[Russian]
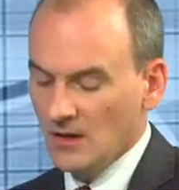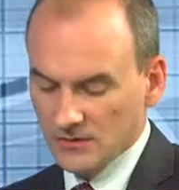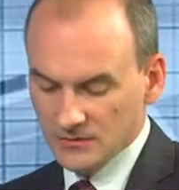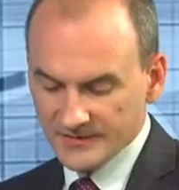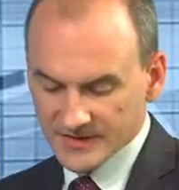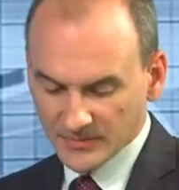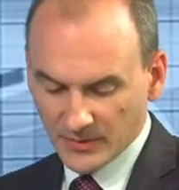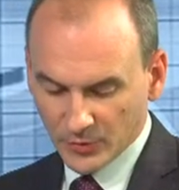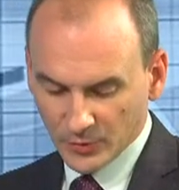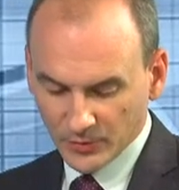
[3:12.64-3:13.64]
Ну, давайте
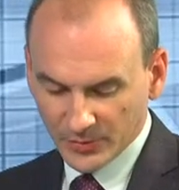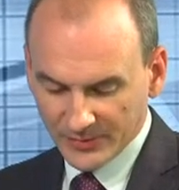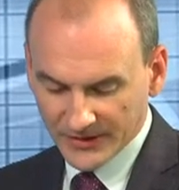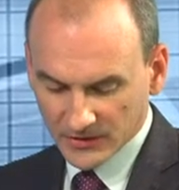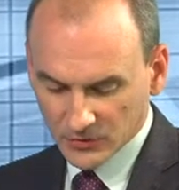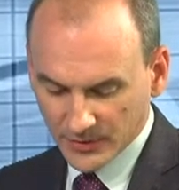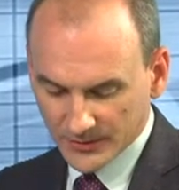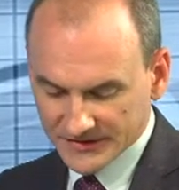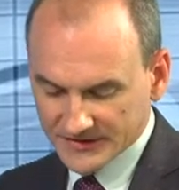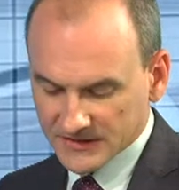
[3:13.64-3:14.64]
попробуем по порядку
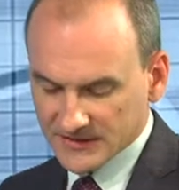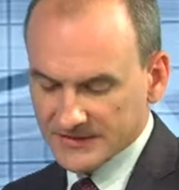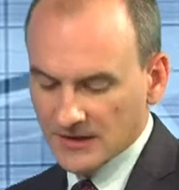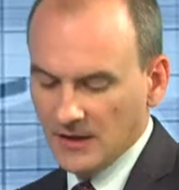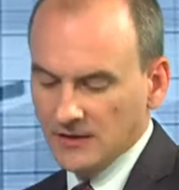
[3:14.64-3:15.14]
прям рассказать